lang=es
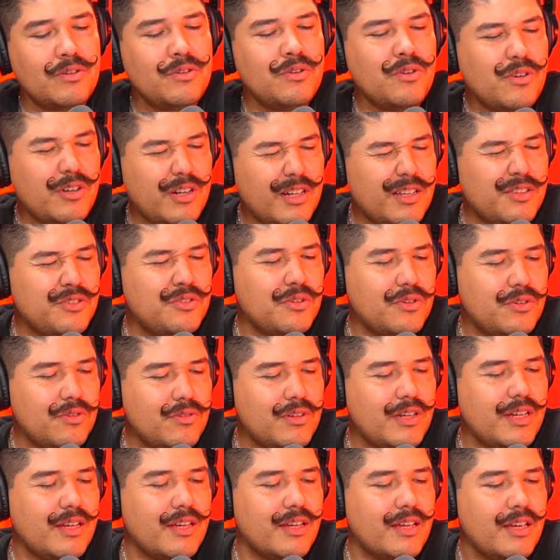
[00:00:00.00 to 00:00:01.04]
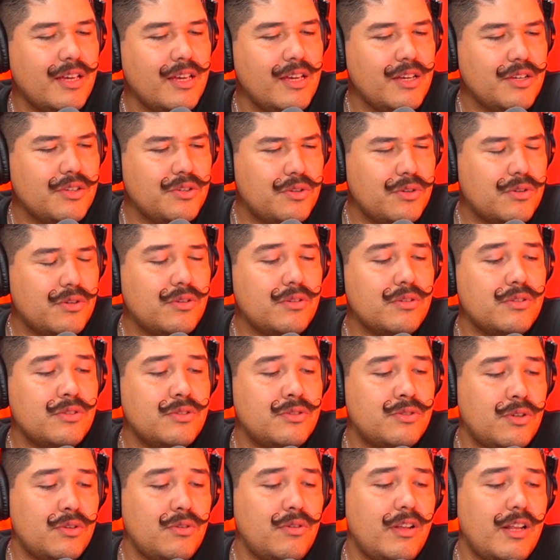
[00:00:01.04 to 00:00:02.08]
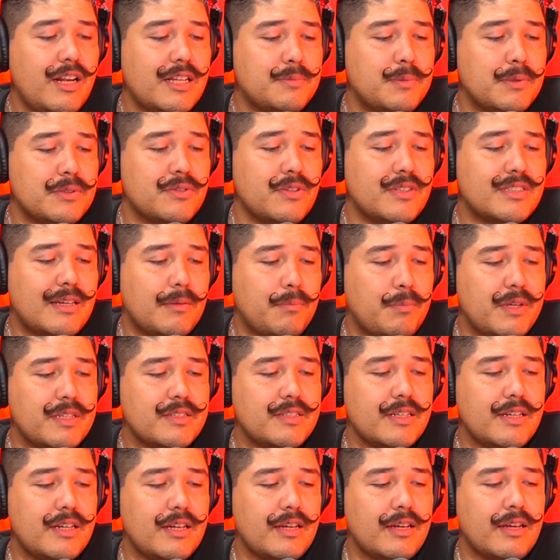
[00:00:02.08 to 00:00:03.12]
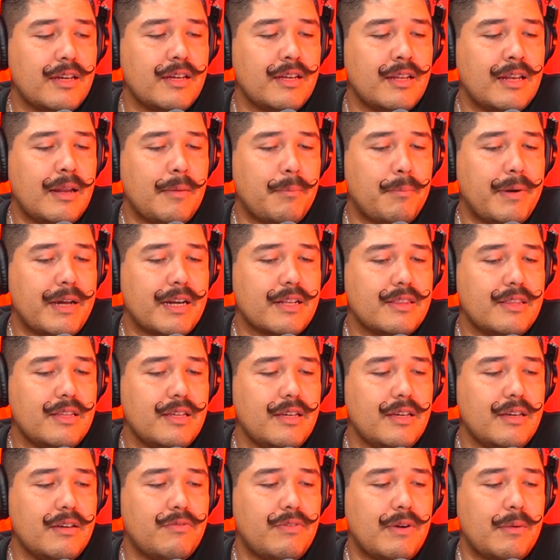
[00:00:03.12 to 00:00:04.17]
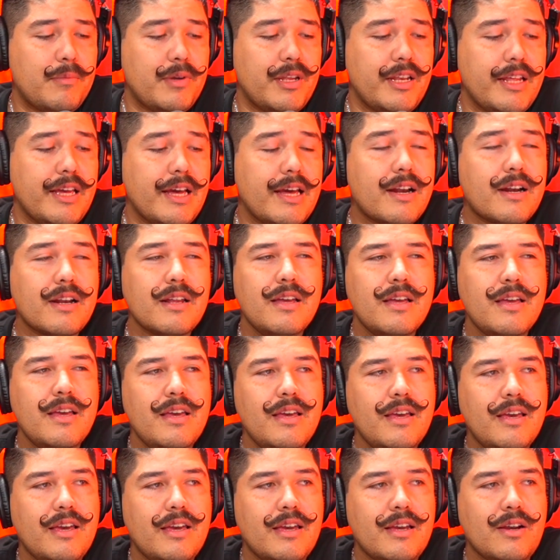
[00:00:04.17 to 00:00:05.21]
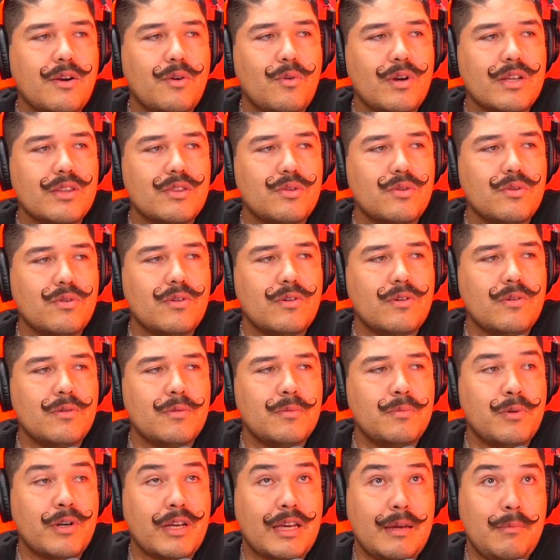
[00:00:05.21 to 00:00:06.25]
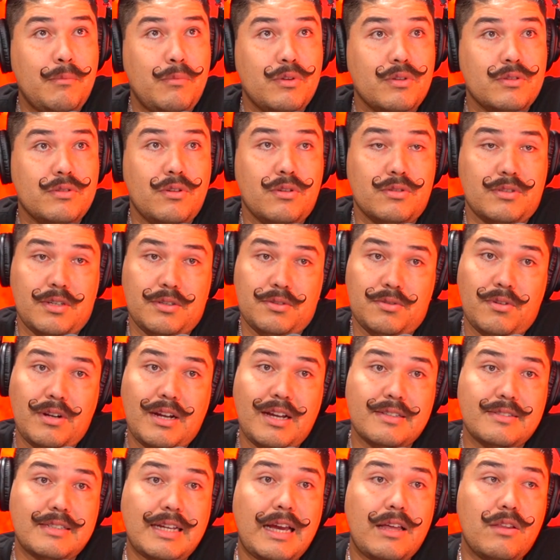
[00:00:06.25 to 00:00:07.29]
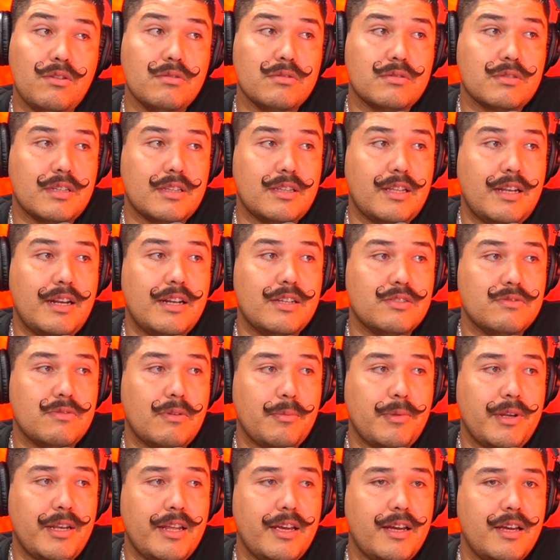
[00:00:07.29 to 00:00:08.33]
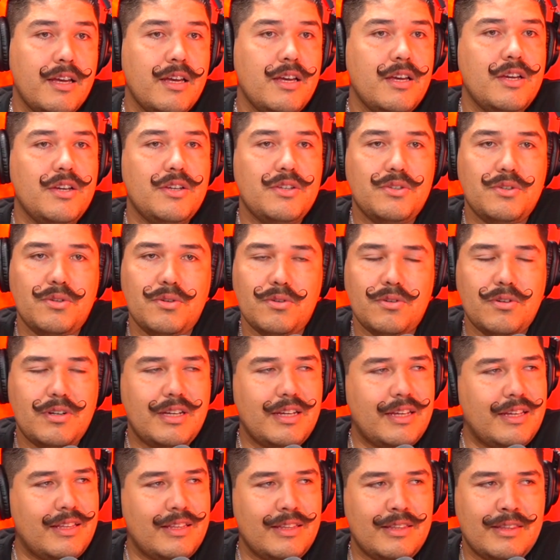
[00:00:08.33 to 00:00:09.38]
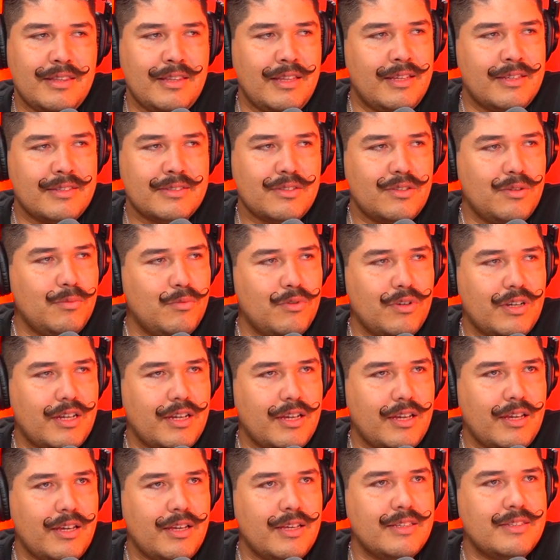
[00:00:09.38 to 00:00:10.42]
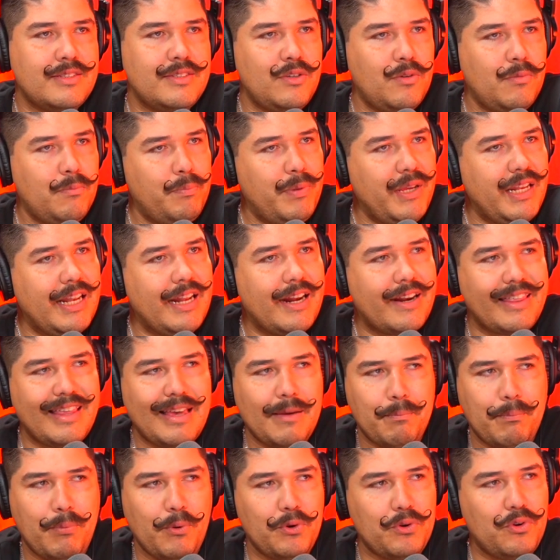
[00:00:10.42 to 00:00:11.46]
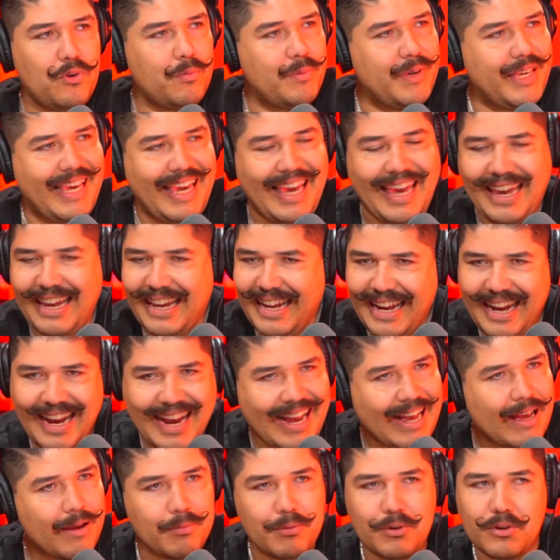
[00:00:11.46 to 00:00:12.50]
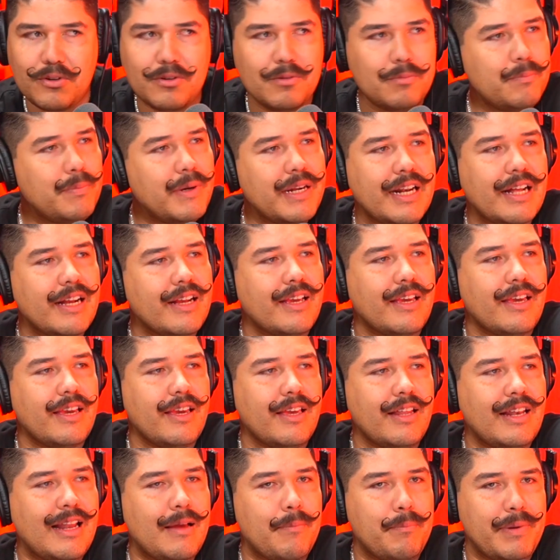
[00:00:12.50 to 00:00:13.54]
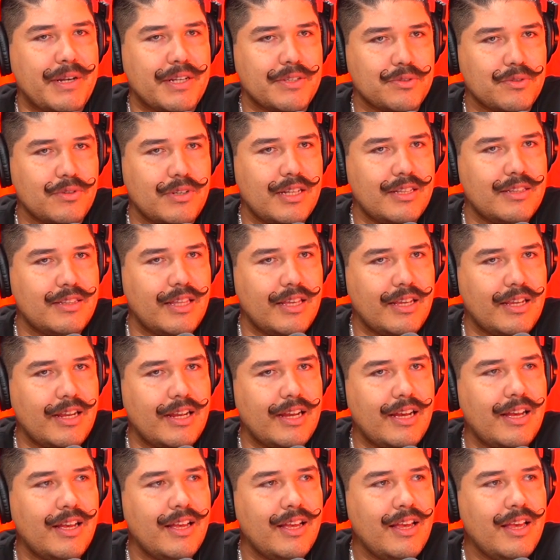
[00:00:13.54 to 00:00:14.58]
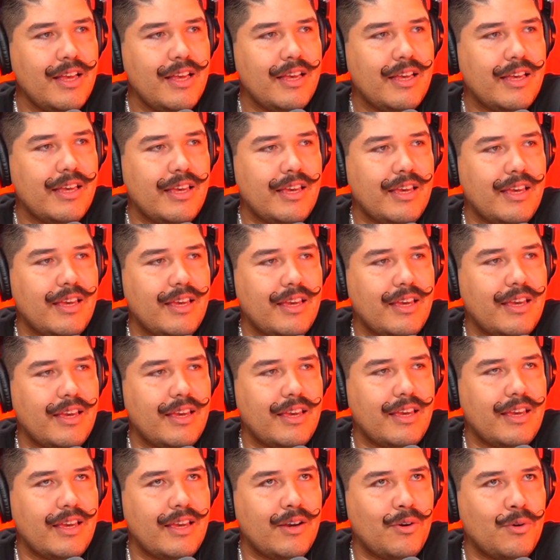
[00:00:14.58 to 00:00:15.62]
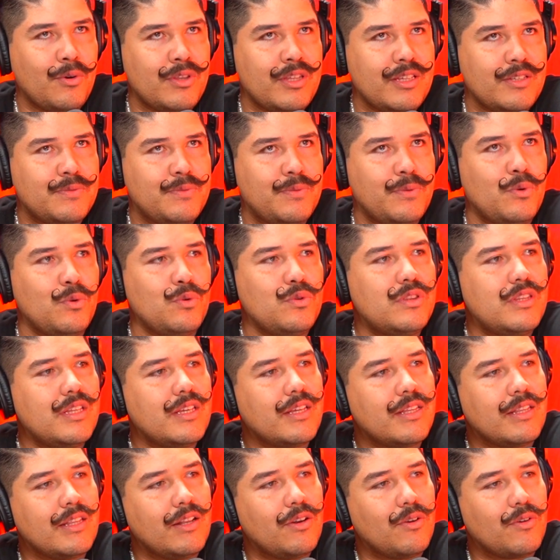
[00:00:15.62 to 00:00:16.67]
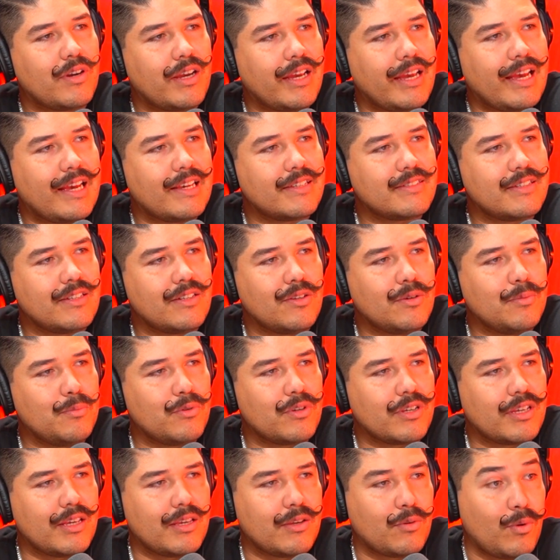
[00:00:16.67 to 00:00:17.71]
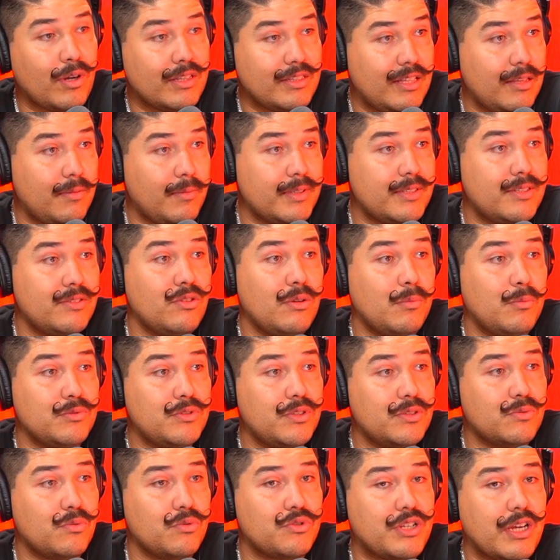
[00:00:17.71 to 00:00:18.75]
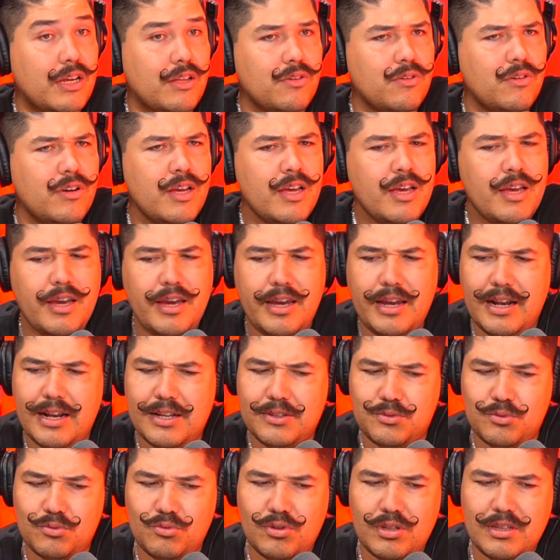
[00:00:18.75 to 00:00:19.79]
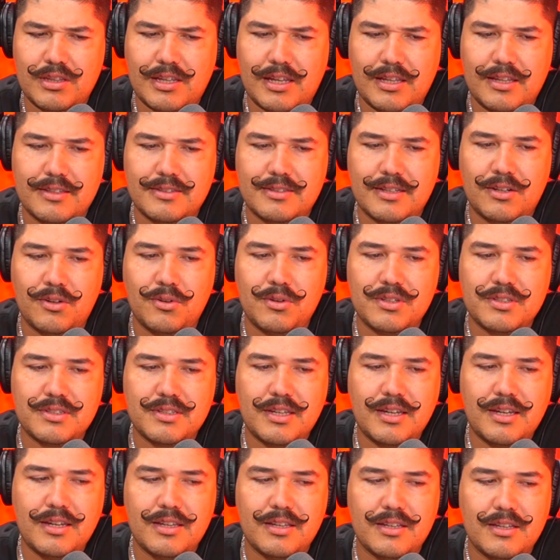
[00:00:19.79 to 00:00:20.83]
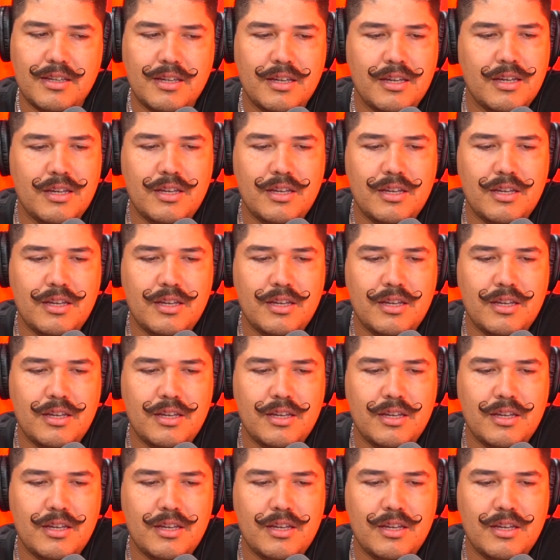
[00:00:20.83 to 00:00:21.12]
yo, yo, creo, yo creo que yo soy una de las personas que piensa que la parte familiar en cuanto, por ejemplo, los que son casados, que tienen a su familia, yo creo que es como que sí un pilar de apoyo bien cabrón para que la persona tenga eh, o disfrute de lo que hace, ¿no? Porque cuántas veces no hemos escuchado el asunto en que dice, no, es que